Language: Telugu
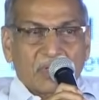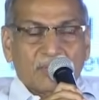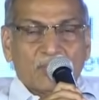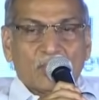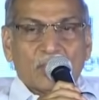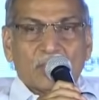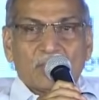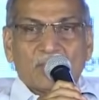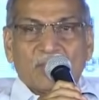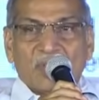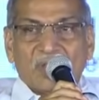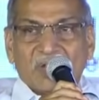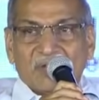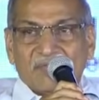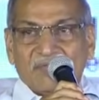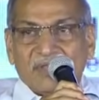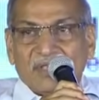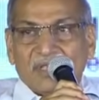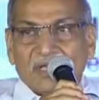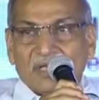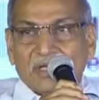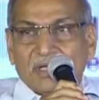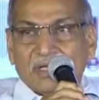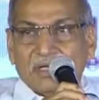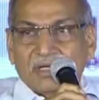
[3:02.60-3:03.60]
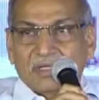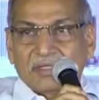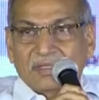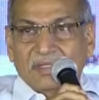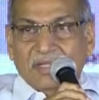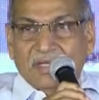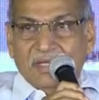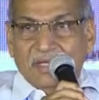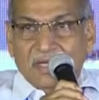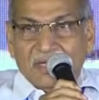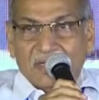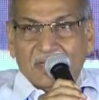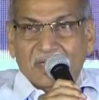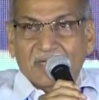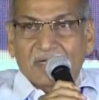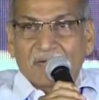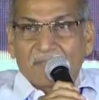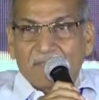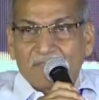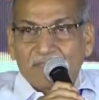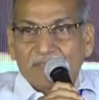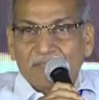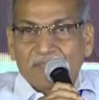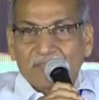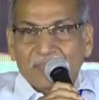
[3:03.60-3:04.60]
మదన్మోహన్ మాలవీయ ది
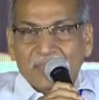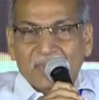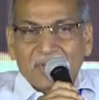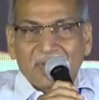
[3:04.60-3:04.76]
లీడర్